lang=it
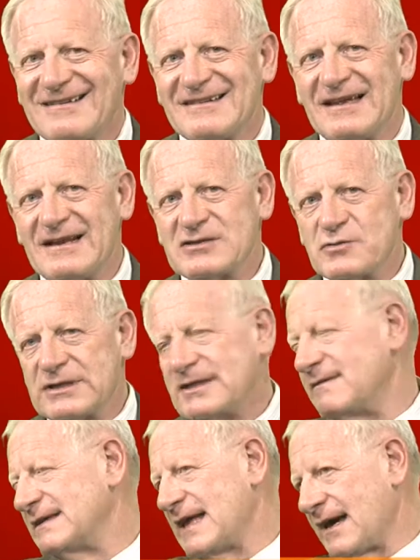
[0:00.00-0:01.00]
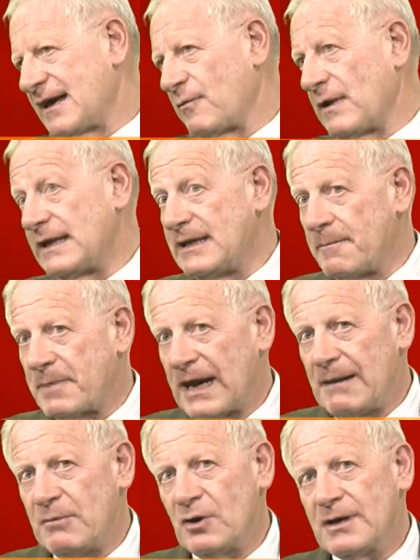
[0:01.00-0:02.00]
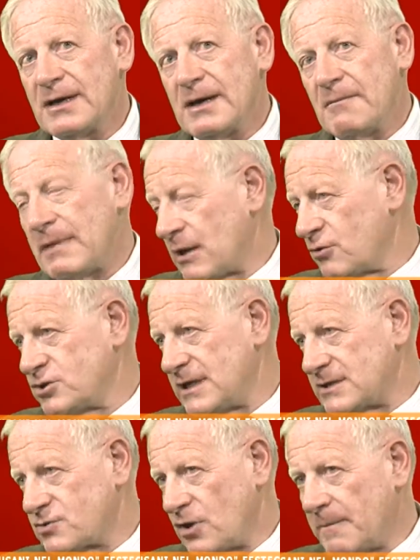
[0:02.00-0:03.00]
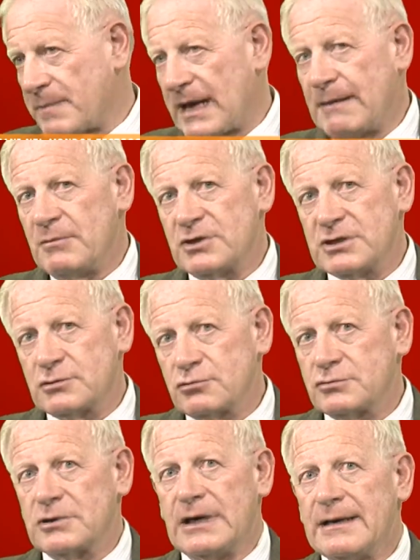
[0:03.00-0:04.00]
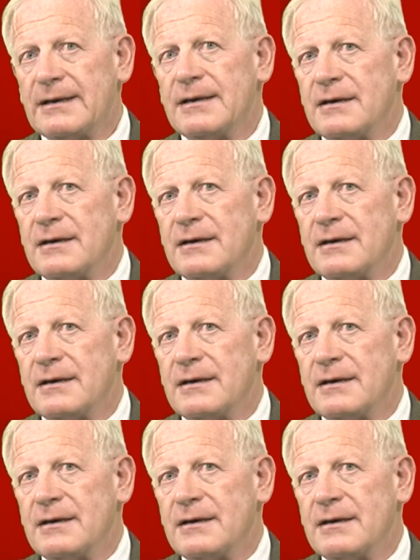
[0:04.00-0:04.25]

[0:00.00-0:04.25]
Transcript: della sua attività che è quella del premio ma non c'è solo il premio premio, c'è tutta